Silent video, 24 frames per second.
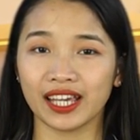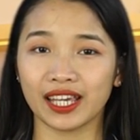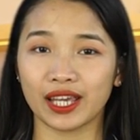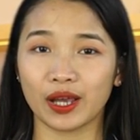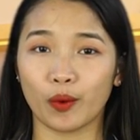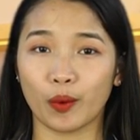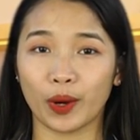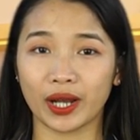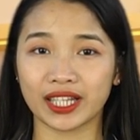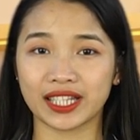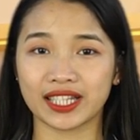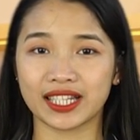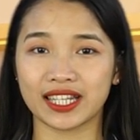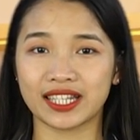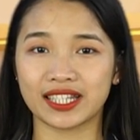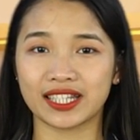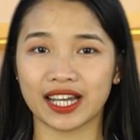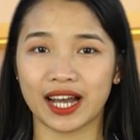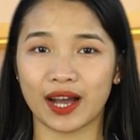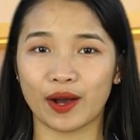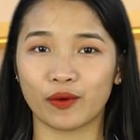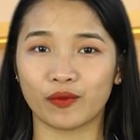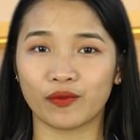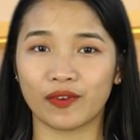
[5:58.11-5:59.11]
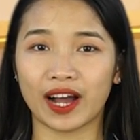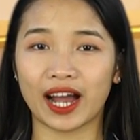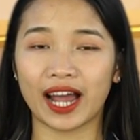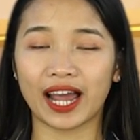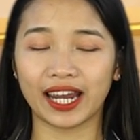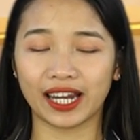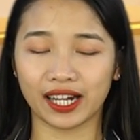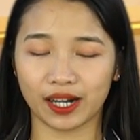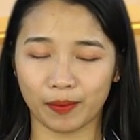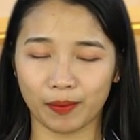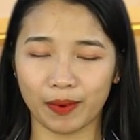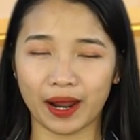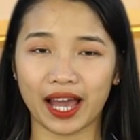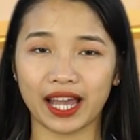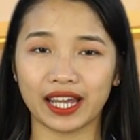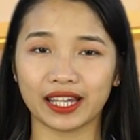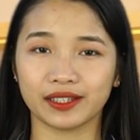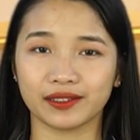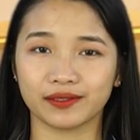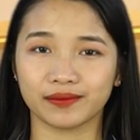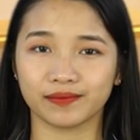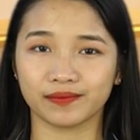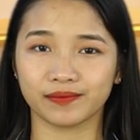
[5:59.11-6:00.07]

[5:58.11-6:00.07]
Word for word: Kiều Anh xin chào và hẹn gặp lại.